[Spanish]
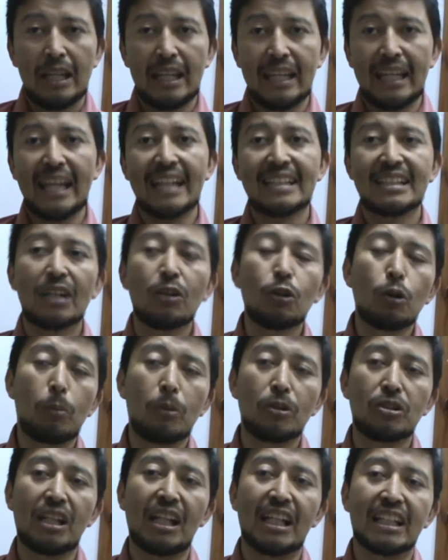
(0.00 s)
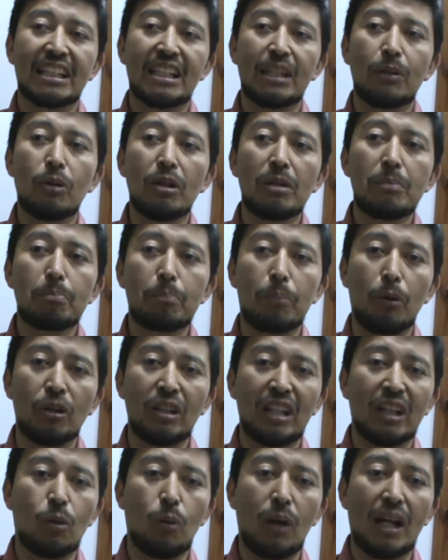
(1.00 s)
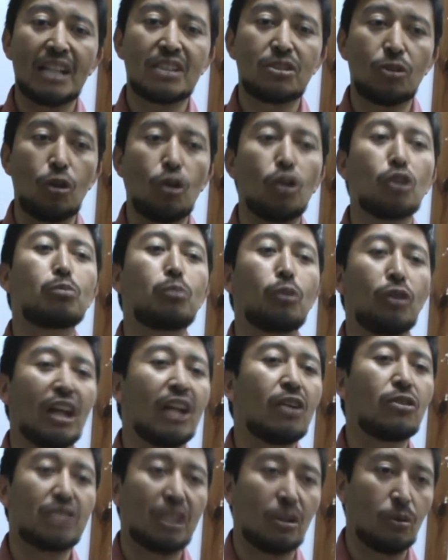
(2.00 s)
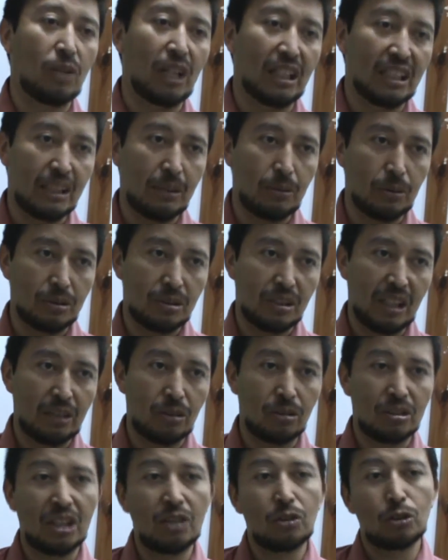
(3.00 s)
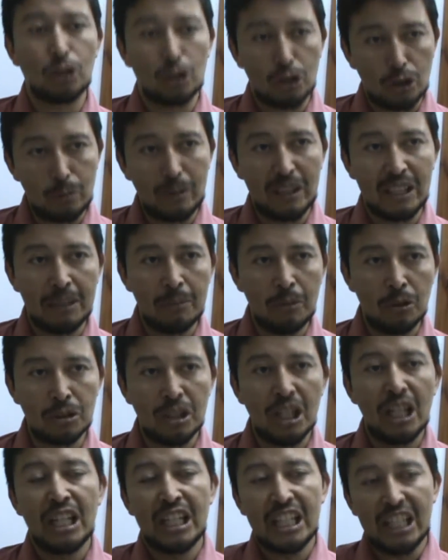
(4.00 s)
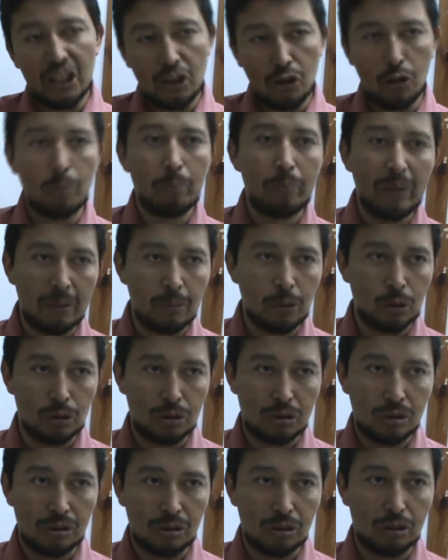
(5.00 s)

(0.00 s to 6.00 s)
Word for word: Y ese grupo selectivo impone cuáles son los modelos educativos. Entonces nosotros venimos y rompemos.